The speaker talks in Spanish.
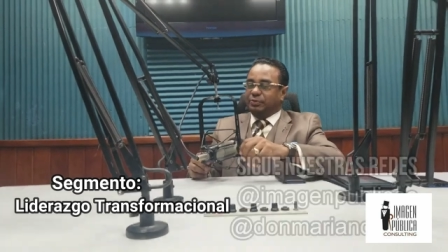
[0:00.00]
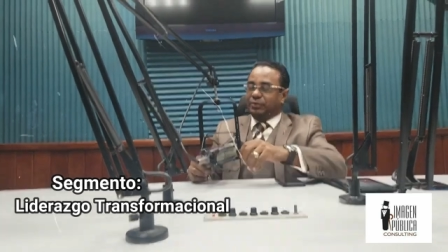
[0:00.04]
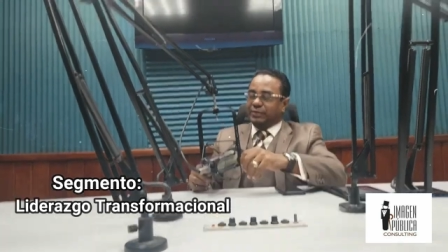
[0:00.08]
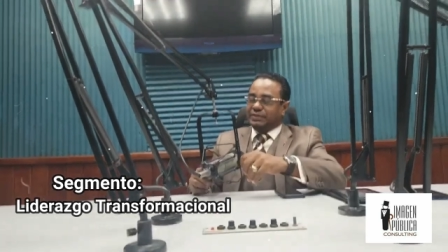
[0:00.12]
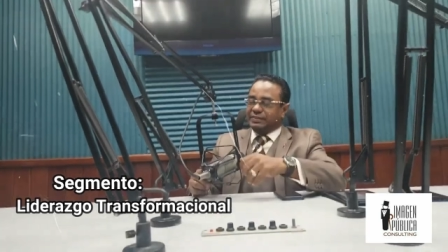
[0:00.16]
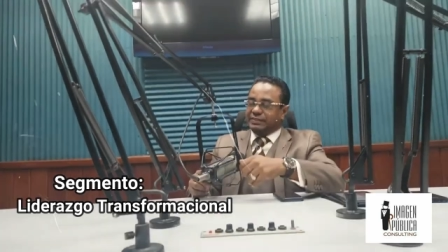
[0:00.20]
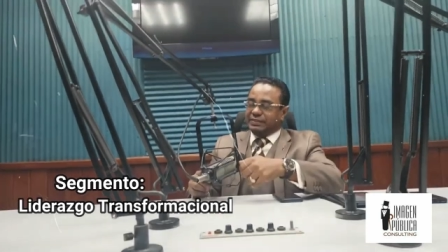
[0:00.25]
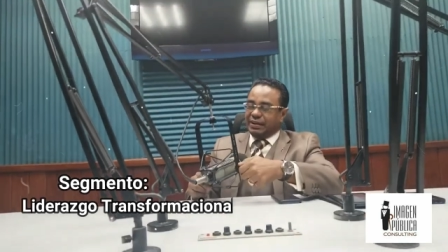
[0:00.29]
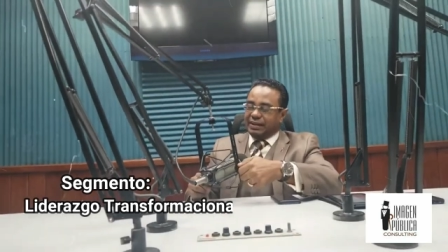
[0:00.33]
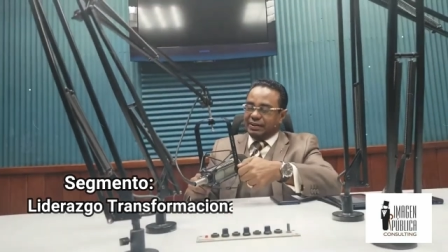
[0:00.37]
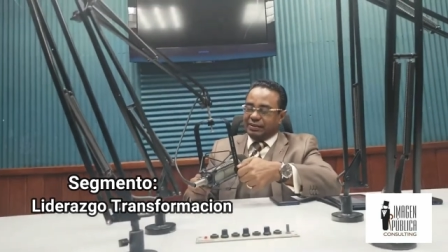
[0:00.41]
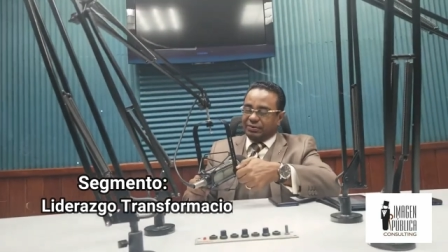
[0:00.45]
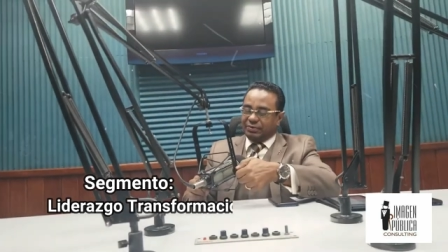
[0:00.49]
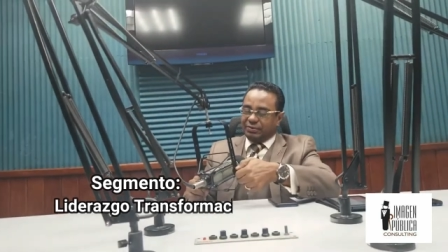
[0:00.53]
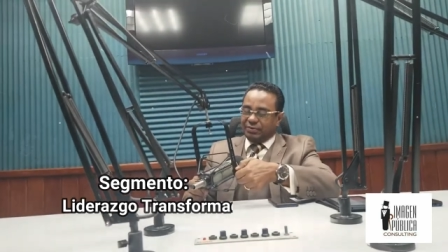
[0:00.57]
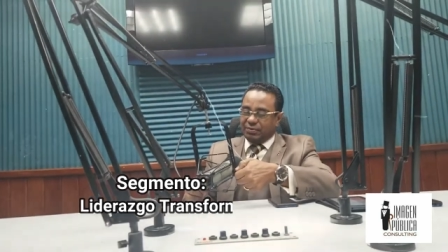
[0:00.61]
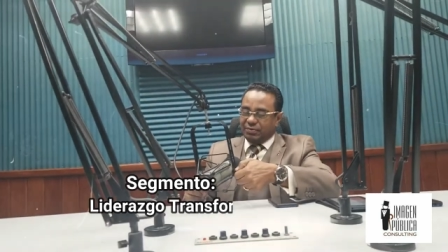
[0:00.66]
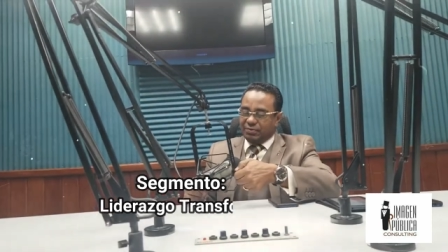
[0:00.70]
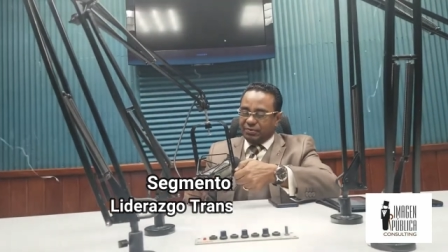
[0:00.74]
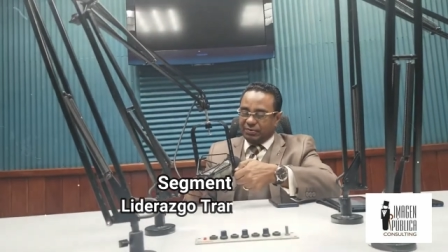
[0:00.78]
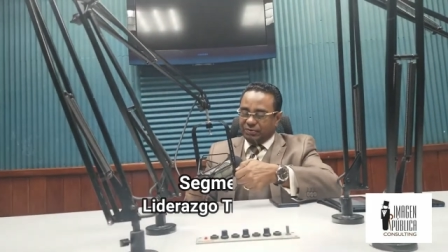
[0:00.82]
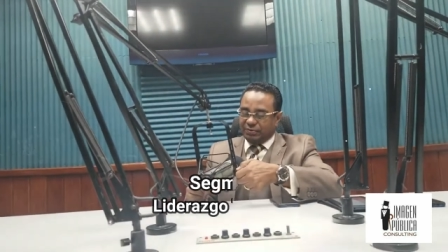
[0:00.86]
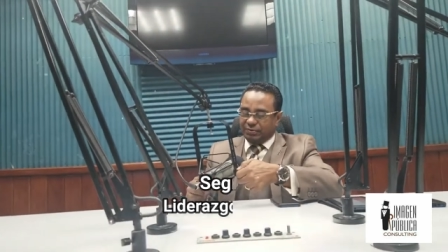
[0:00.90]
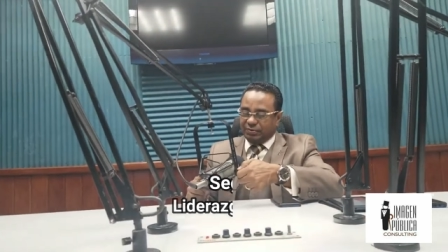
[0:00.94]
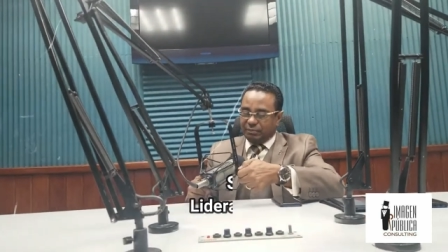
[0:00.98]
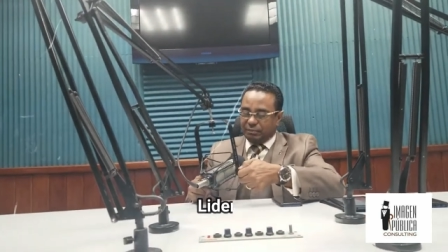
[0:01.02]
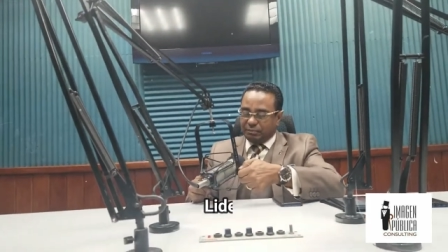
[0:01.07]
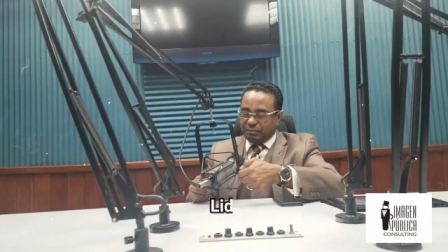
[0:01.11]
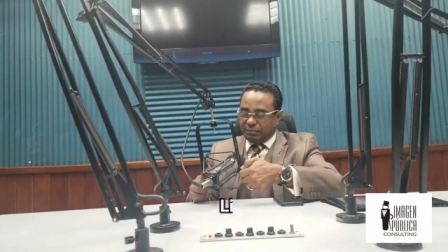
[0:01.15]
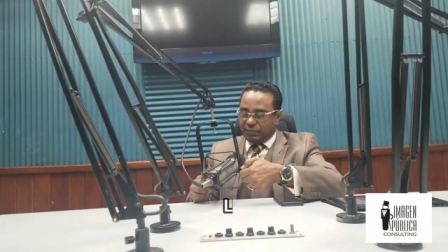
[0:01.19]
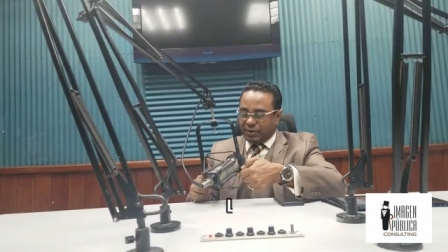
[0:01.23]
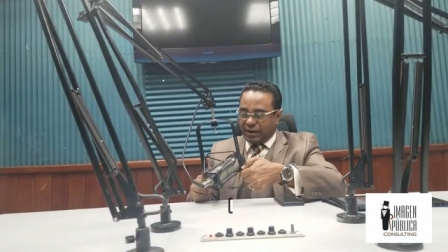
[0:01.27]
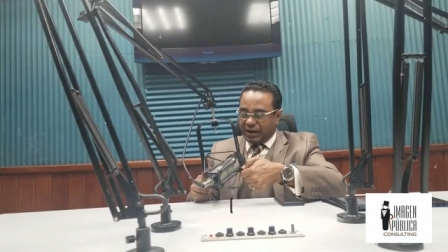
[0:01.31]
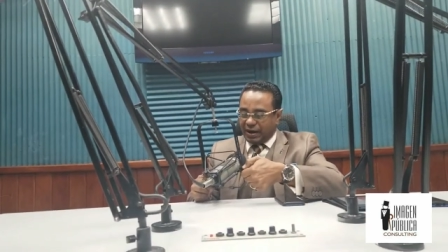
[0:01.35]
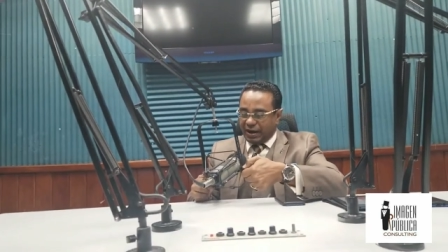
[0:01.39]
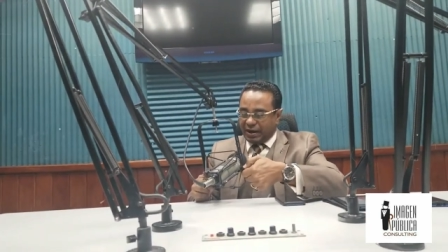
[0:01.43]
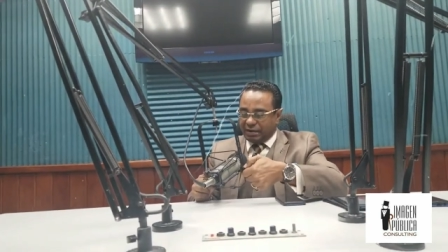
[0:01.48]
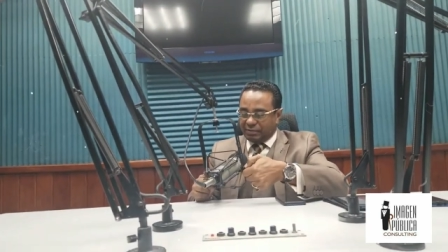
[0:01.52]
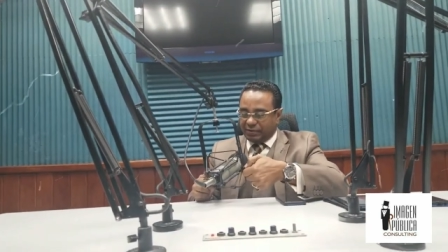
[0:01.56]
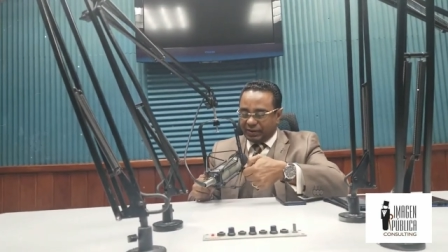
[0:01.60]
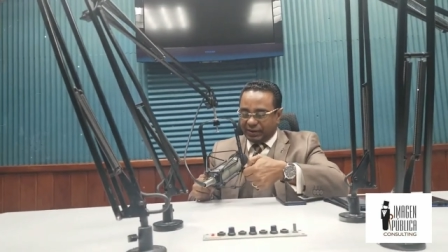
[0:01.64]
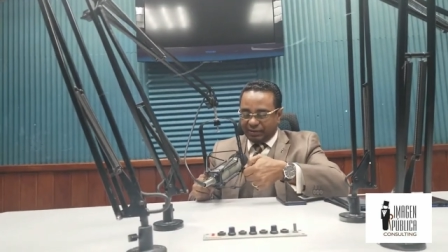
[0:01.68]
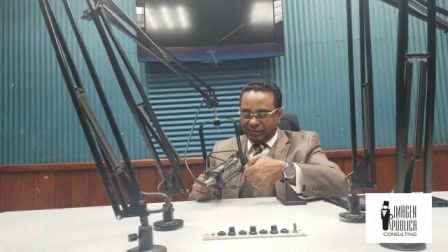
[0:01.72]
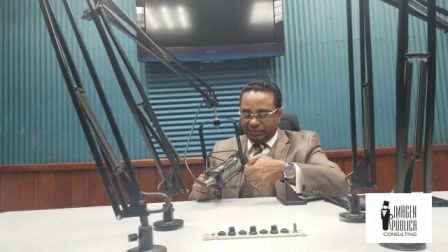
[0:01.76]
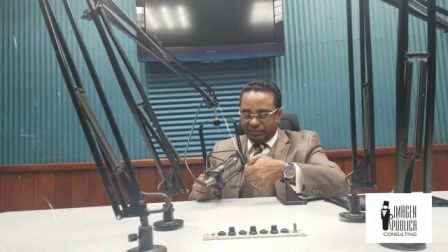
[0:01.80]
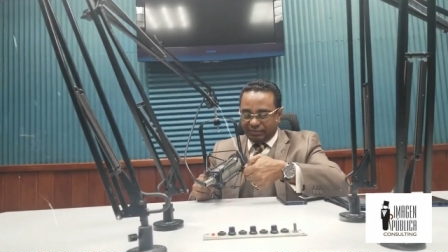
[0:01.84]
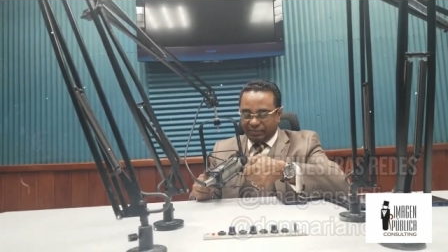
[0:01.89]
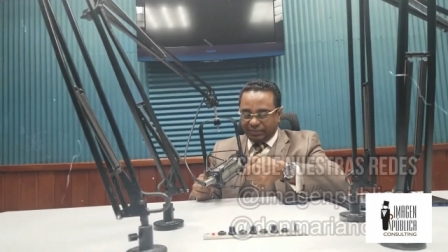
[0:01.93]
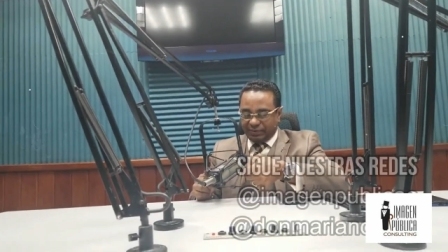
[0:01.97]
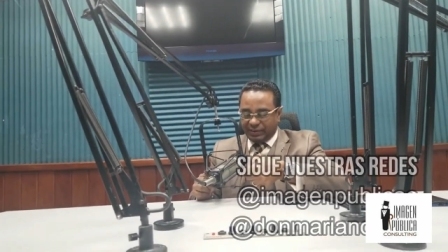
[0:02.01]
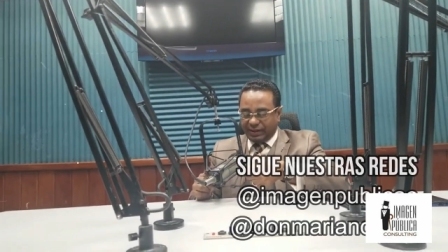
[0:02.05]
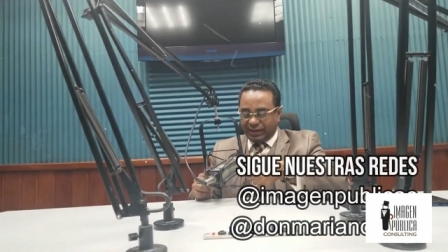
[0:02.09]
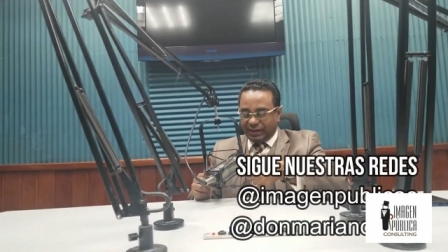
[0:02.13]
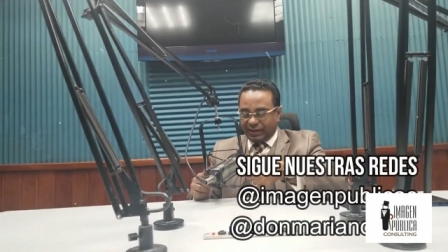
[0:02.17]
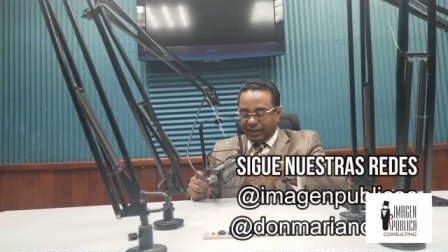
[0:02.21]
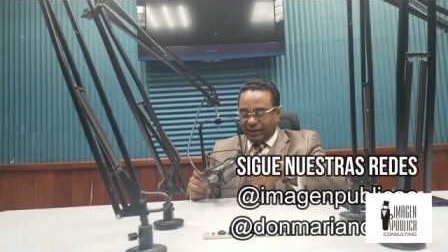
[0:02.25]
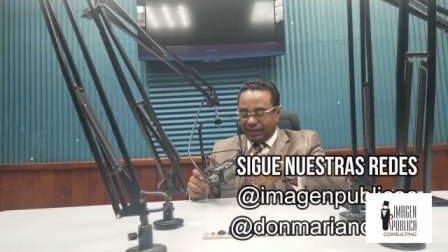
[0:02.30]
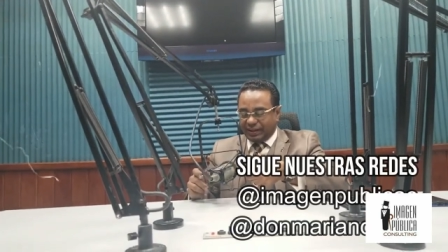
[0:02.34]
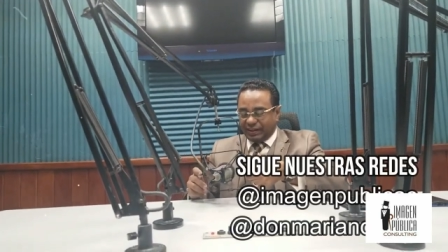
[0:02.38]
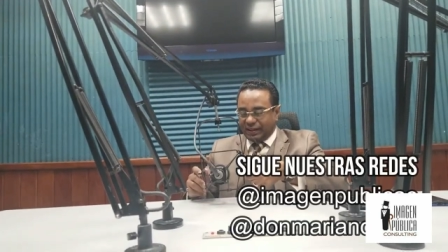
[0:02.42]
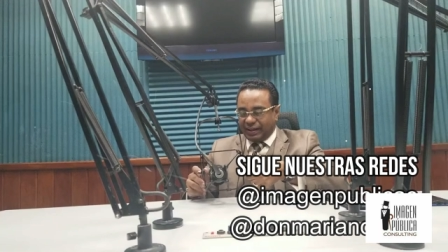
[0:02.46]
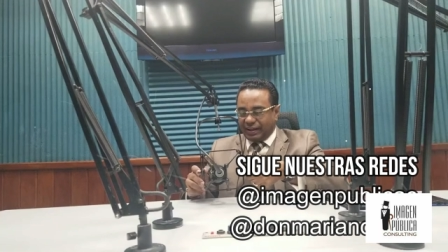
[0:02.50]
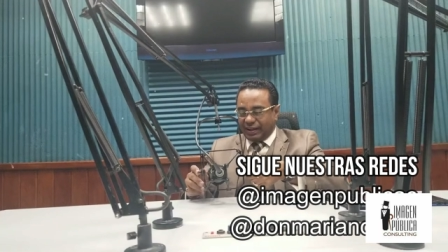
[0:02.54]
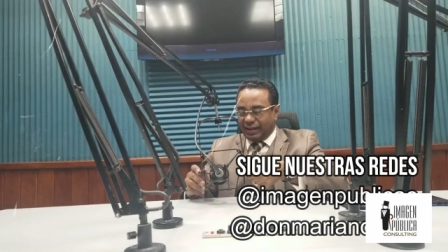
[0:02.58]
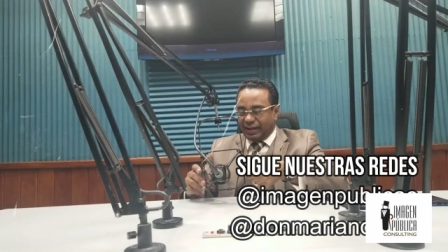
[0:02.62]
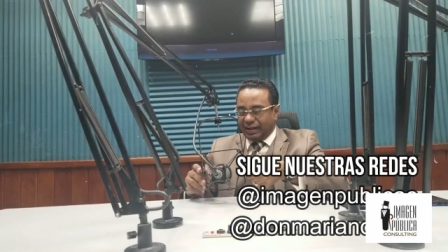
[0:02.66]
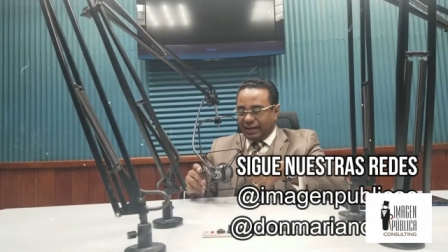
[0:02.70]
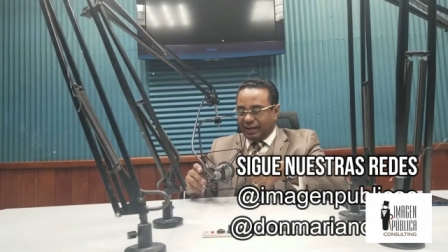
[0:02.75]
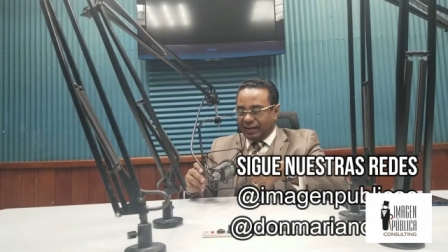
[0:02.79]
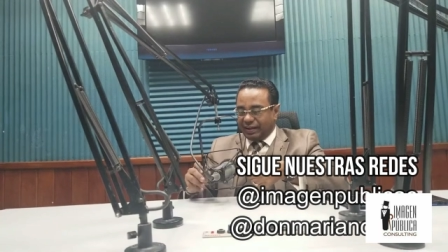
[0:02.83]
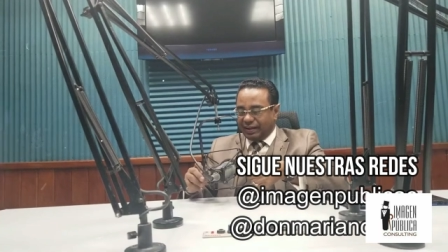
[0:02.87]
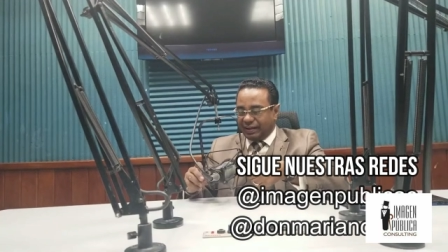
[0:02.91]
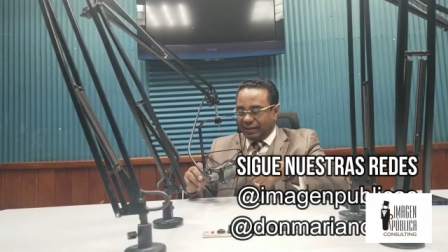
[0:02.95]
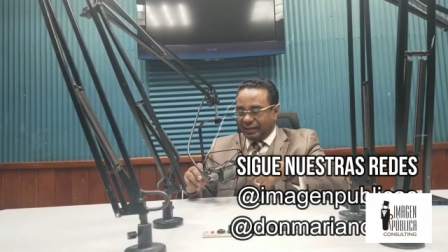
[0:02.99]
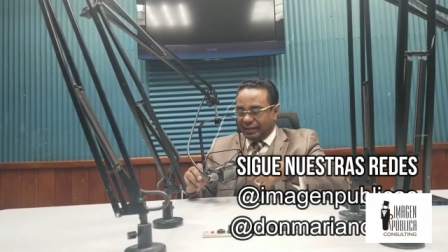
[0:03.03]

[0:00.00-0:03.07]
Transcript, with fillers: por estar con Palabra de Fe cada